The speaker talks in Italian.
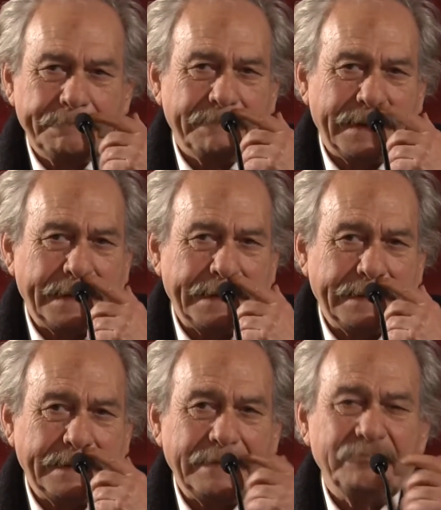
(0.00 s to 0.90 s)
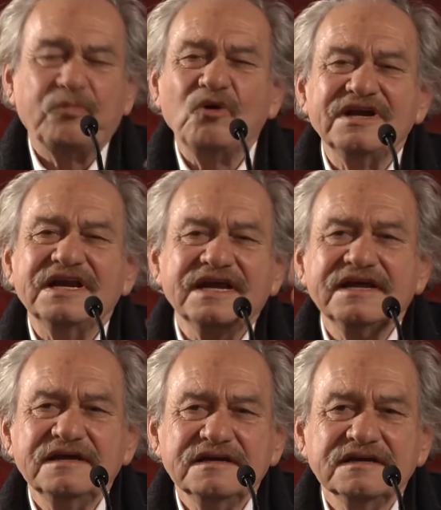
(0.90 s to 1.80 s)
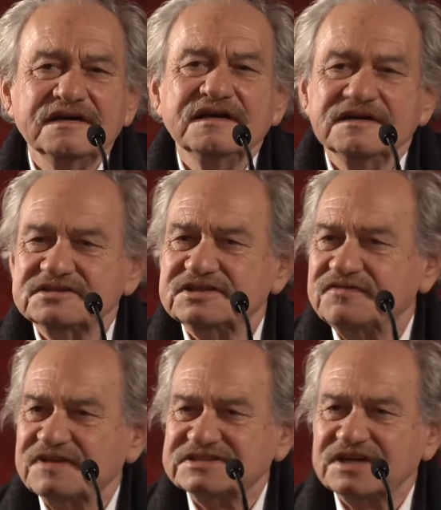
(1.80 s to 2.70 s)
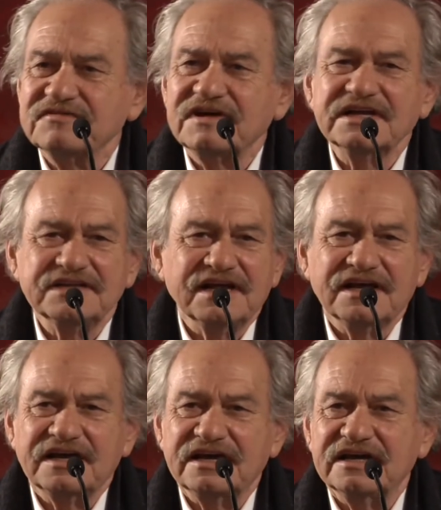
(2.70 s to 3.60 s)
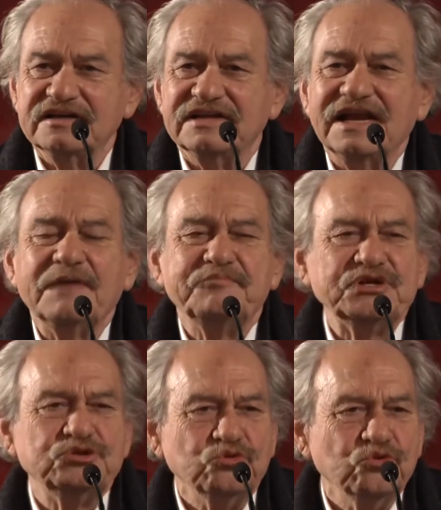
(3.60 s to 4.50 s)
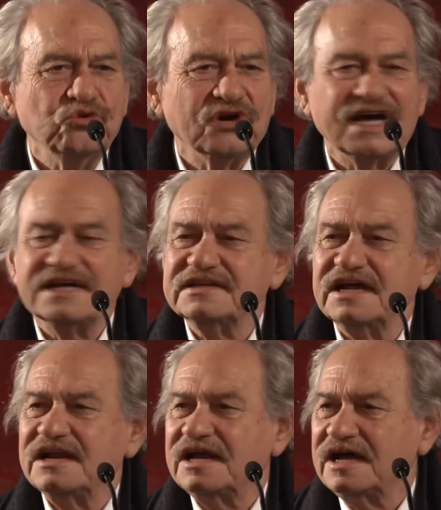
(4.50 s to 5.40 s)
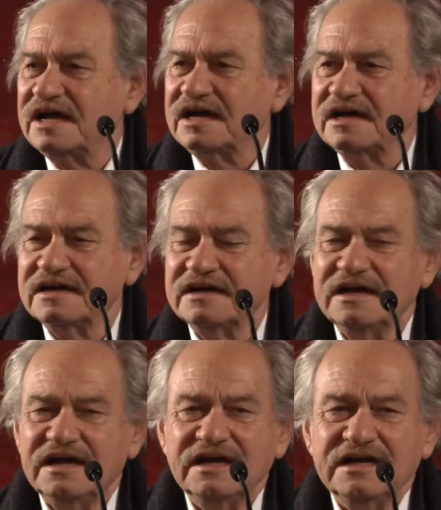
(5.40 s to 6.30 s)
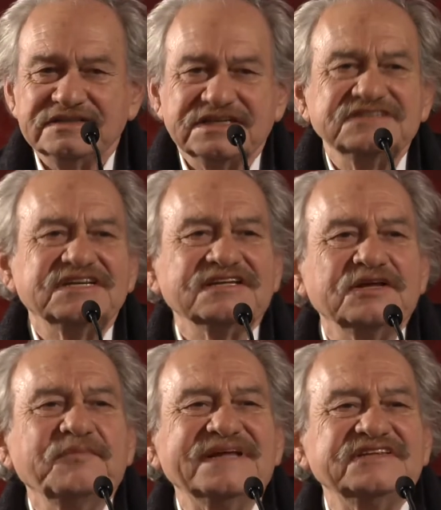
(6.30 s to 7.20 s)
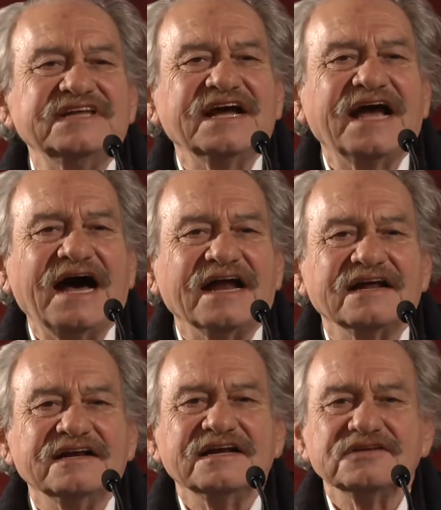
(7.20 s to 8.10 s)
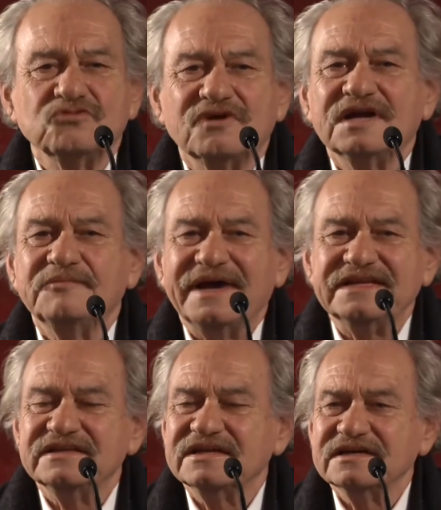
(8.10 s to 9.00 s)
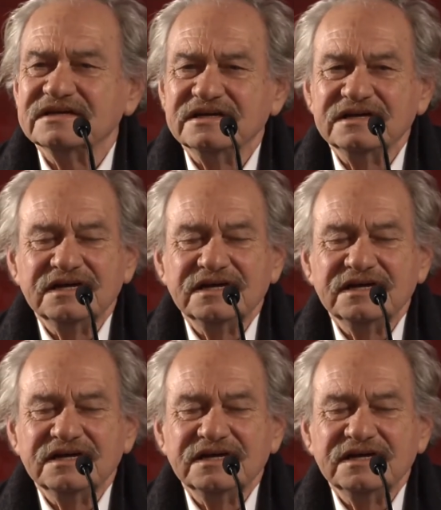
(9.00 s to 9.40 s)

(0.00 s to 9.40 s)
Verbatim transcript: ma poi lì si faceva de, della pittura, della... senza dimenticare naturalmente